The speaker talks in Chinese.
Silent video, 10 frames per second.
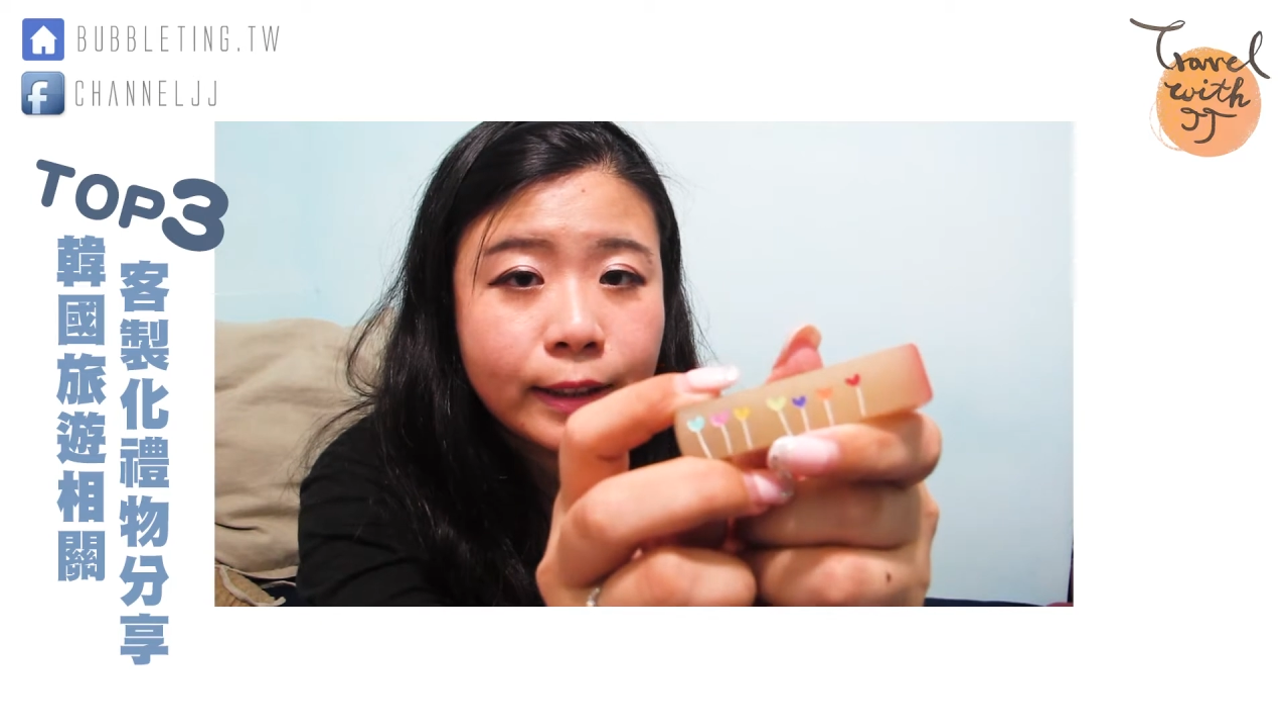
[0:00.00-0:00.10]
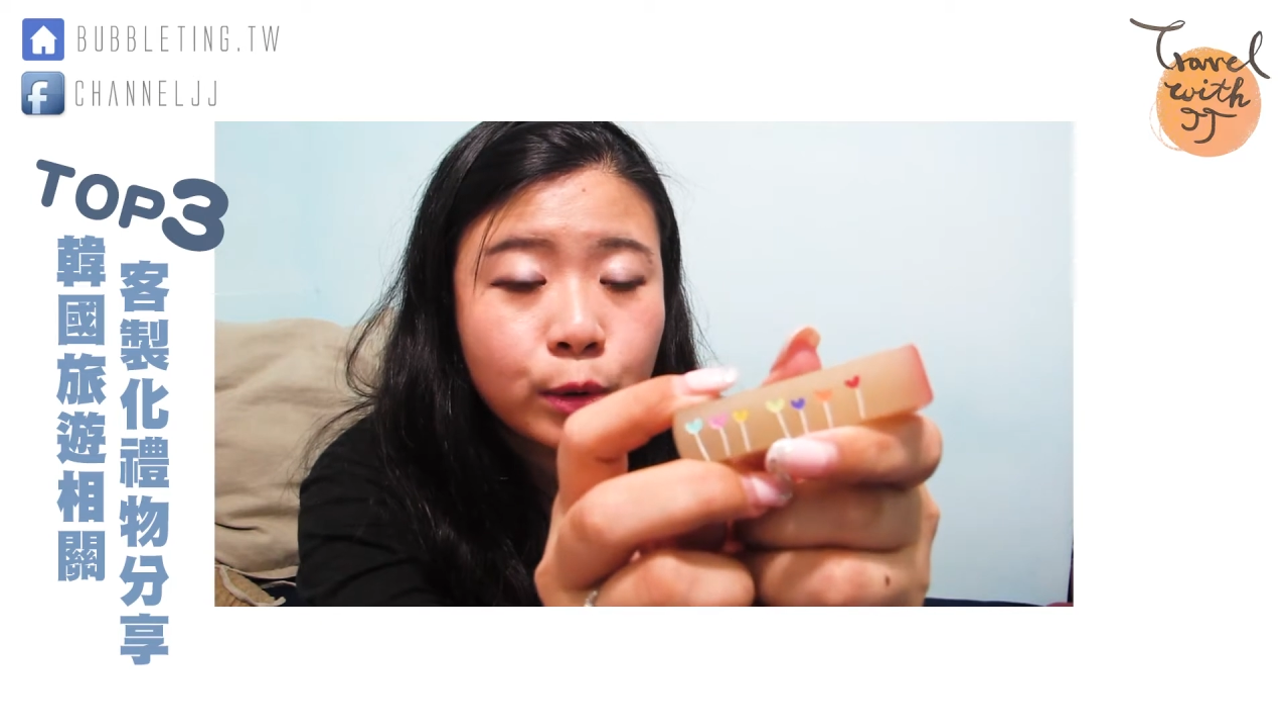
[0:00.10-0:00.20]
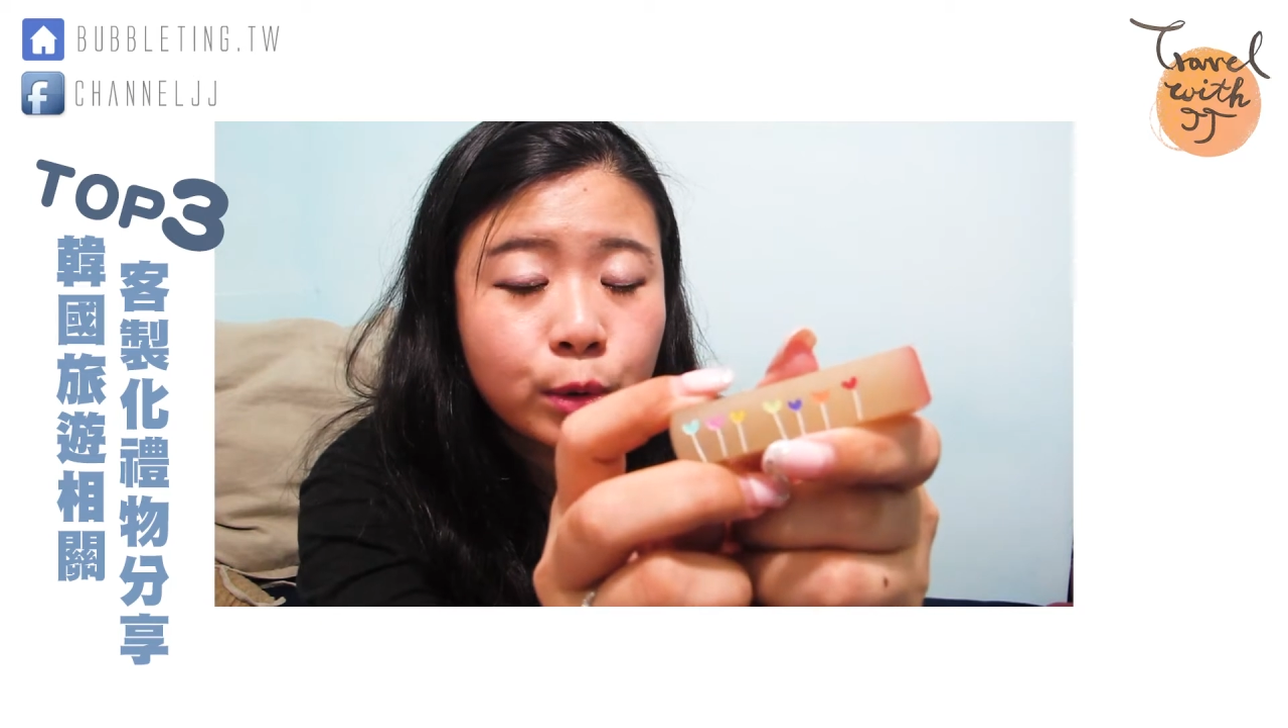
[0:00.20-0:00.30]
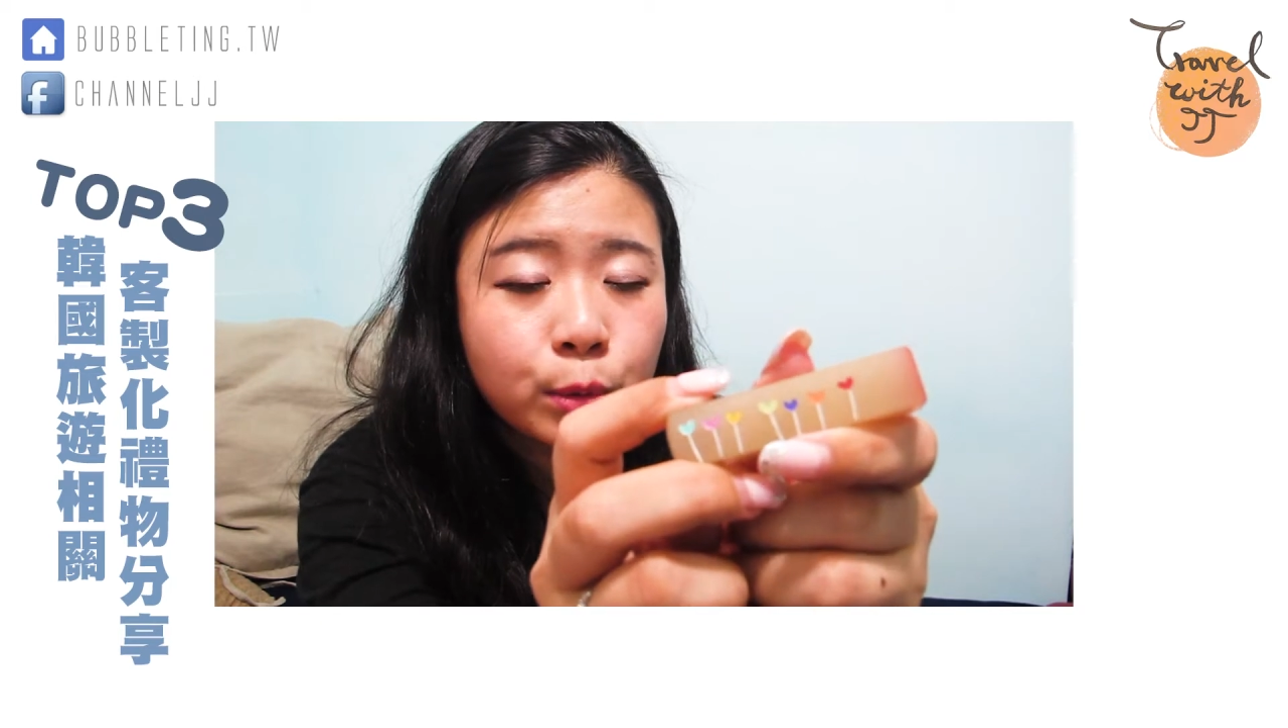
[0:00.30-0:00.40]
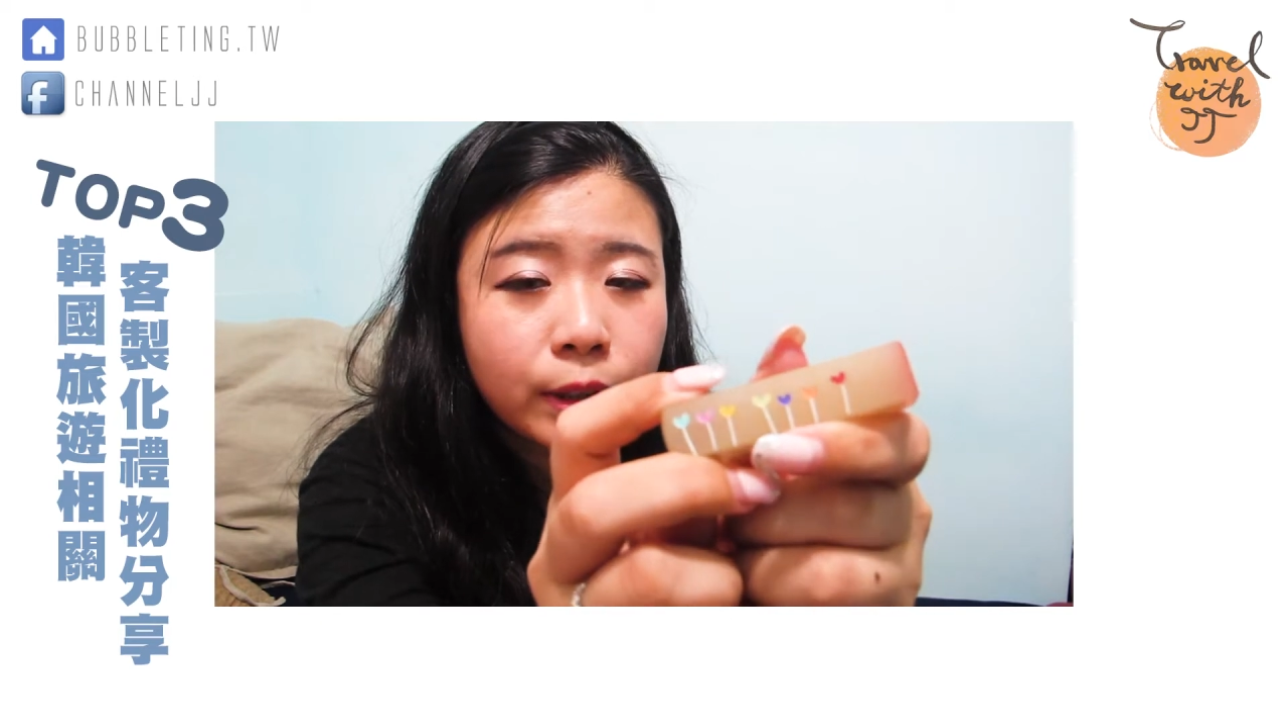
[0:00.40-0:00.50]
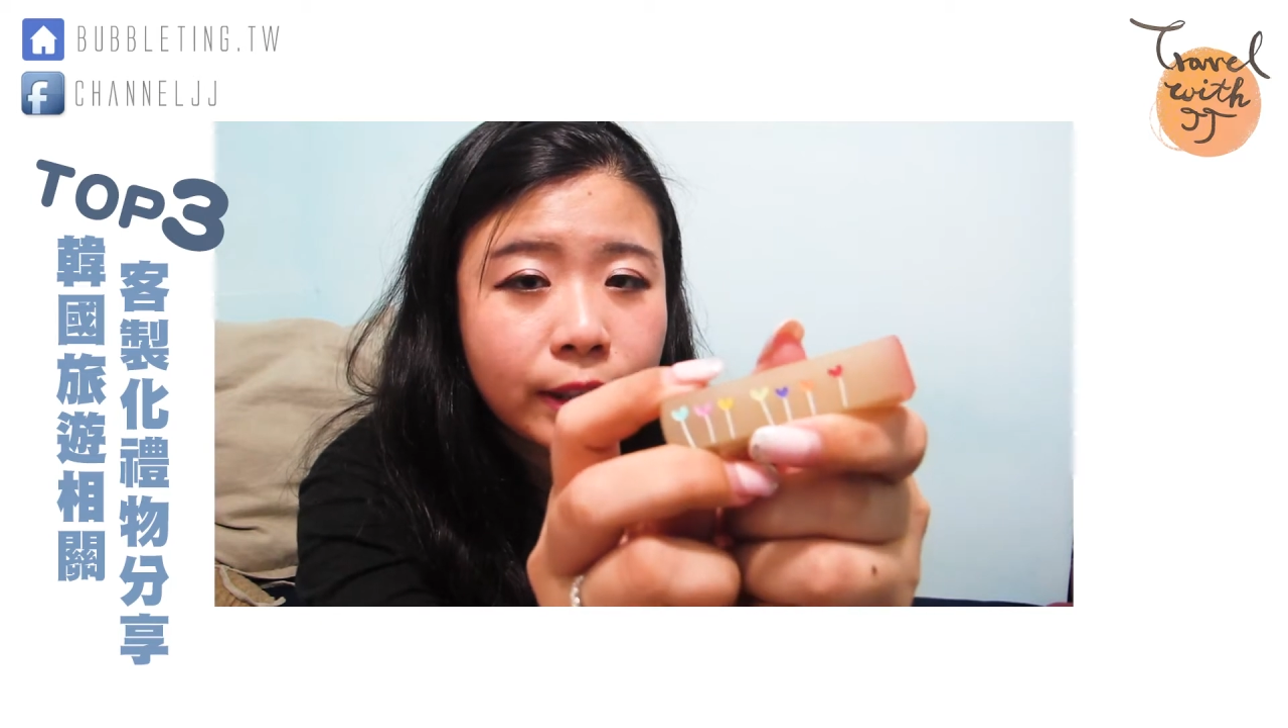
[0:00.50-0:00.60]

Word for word: 素一